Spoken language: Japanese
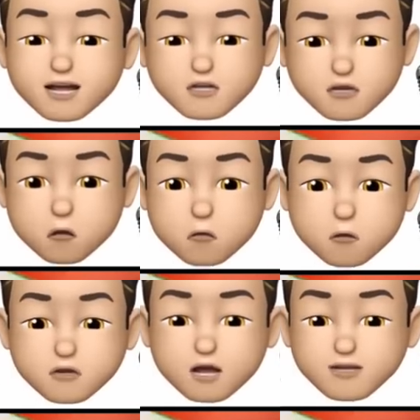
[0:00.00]
選手ご
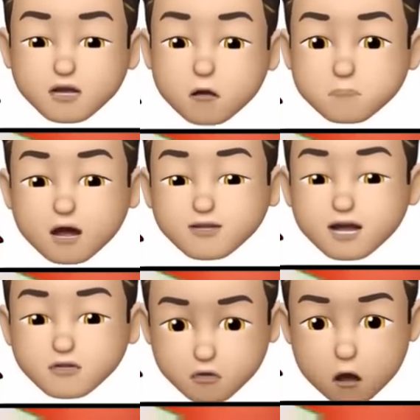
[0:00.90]
コースから
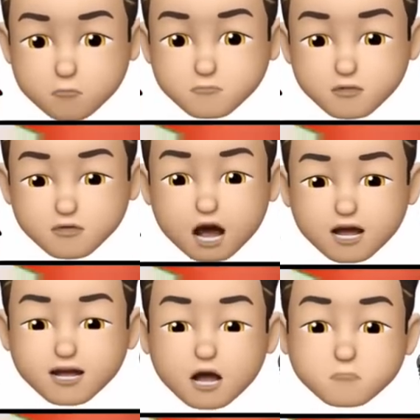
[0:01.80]
ゼロパーセントさん
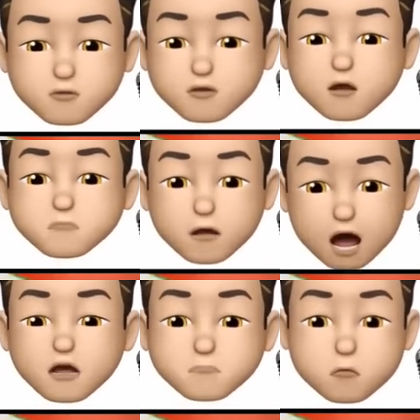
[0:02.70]
連帯も じゅうろく
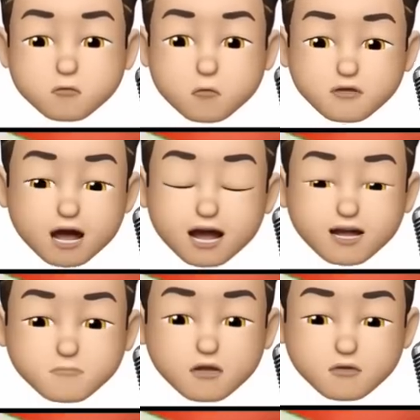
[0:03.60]
パーセント 僕これさん
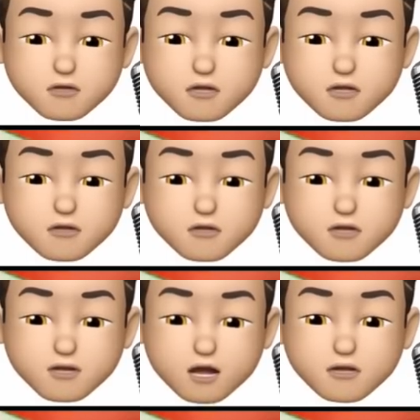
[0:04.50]
がまくりに行く
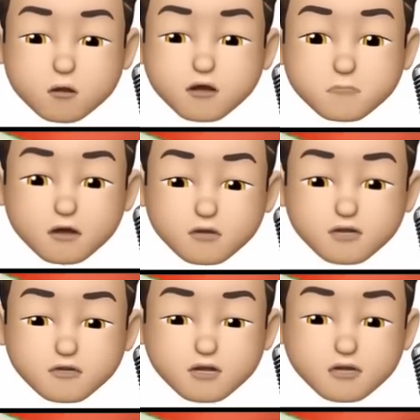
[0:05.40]
かよんがまくり
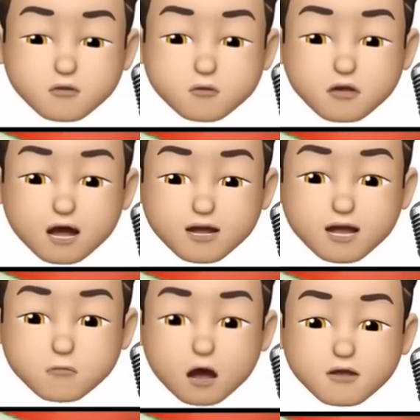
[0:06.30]
に行くかという展
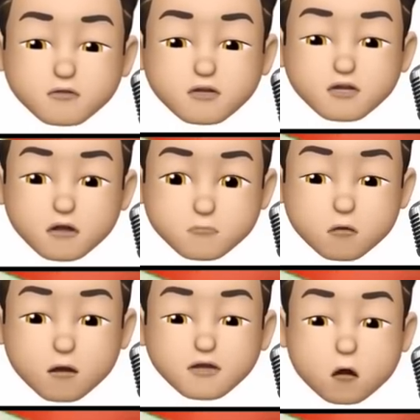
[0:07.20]
開でもあるんですけど
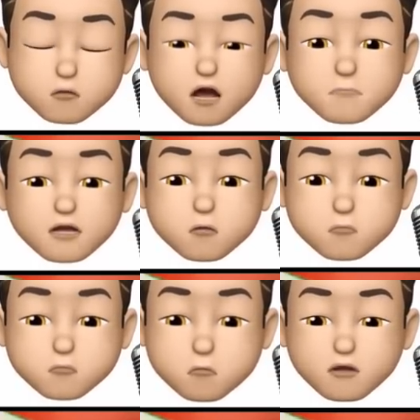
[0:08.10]
もまあ徳山と
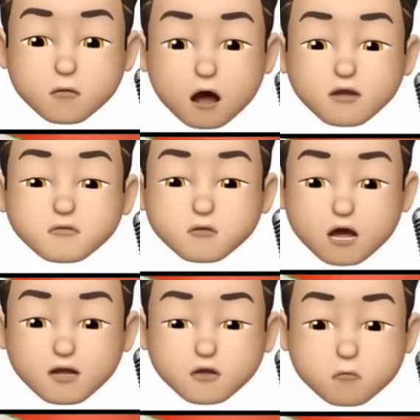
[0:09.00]
いう特性もあるの
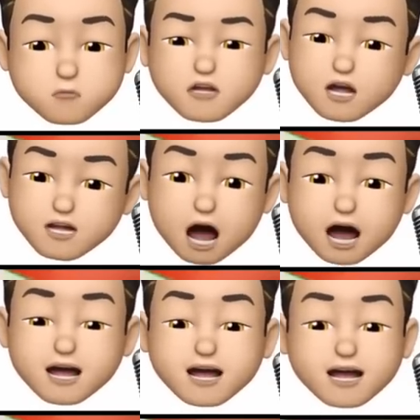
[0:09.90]
で今日打ち差し
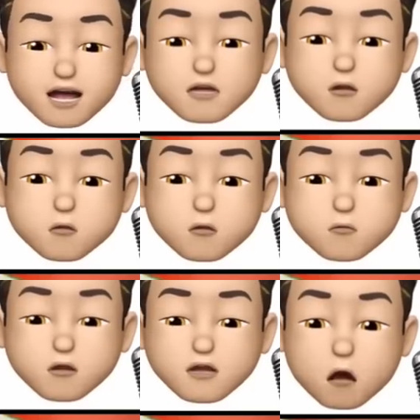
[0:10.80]
入らないなという
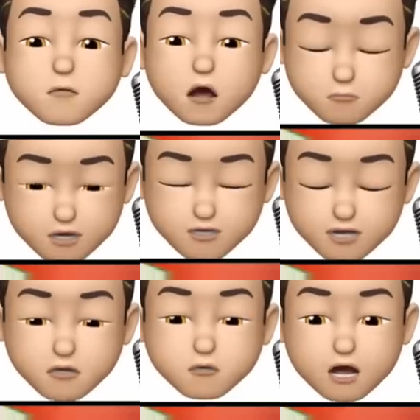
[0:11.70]
ふうに思っております。
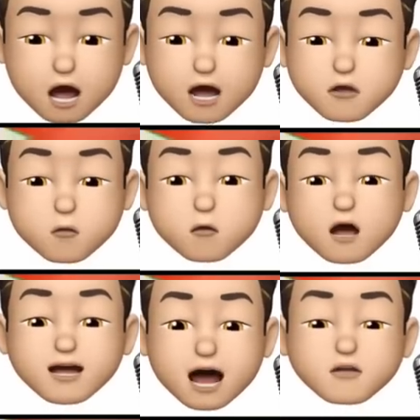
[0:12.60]
なので届
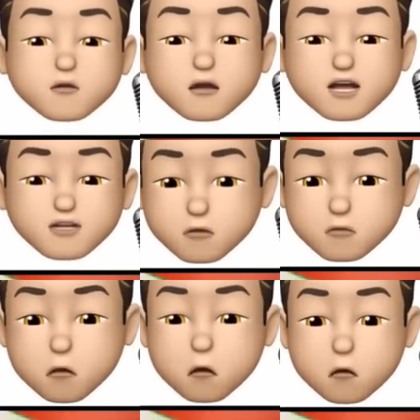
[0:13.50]
かないという形。
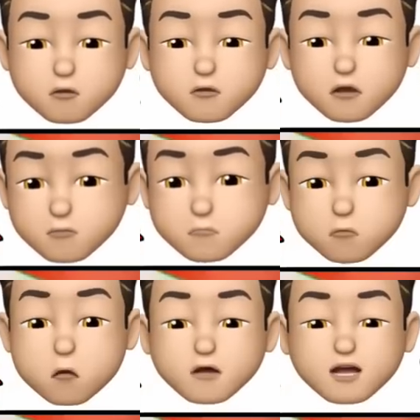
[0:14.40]
ろくコースのです
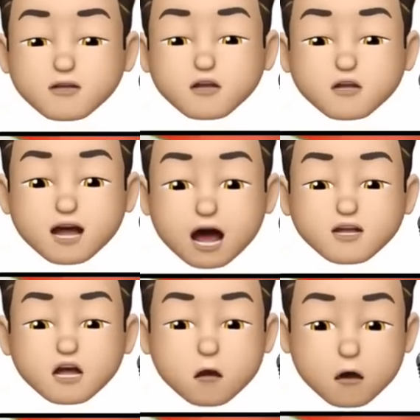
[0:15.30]
元岡選手に
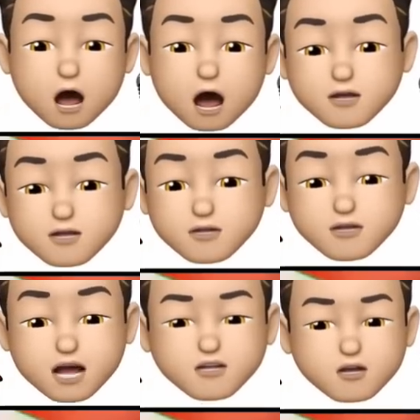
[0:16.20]
関してはに
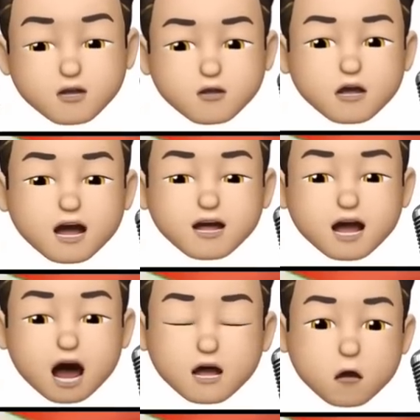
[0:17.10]
せんじゅうよねんか
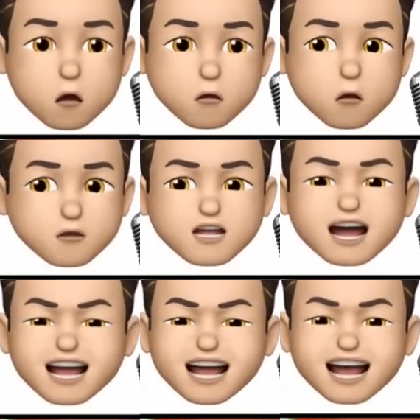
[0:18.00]
らろくコースか
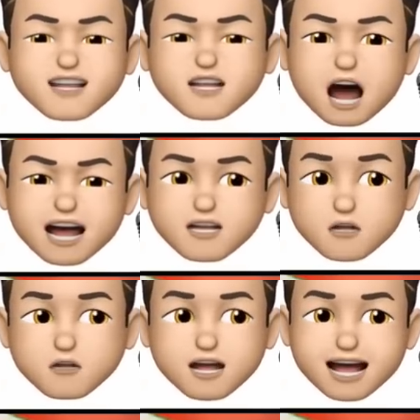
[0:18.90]
らいっ着ないと
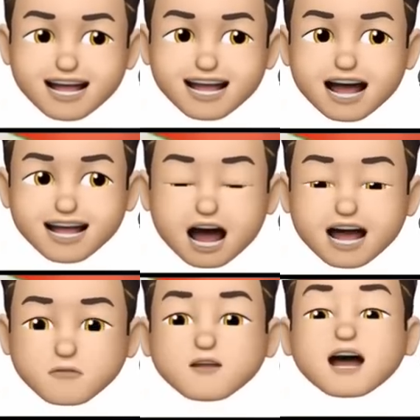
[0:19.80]
いう形なん
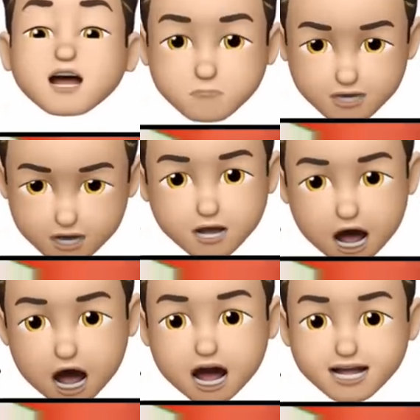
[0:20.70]
で切りました。
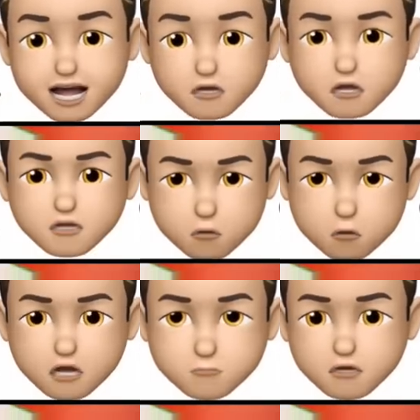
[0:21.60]
はいなので
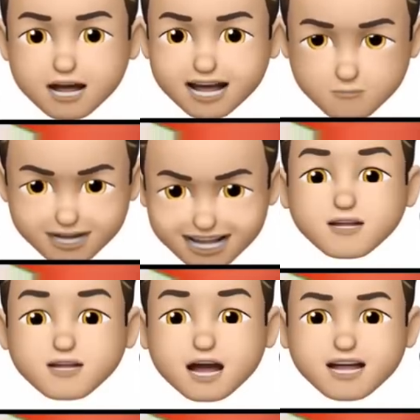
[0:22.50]
増資分ができまし
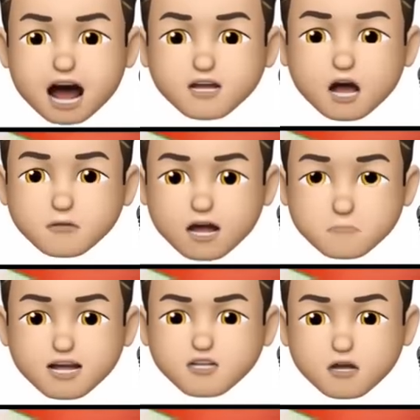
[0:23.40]
た。せんにひゃくえんをね
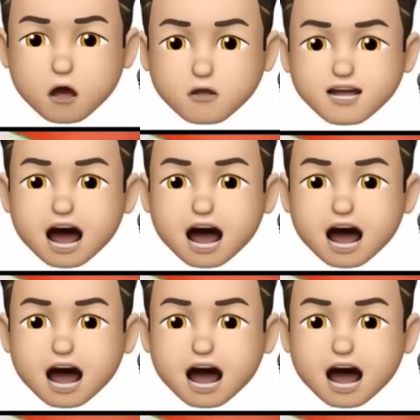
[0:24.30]
別のところに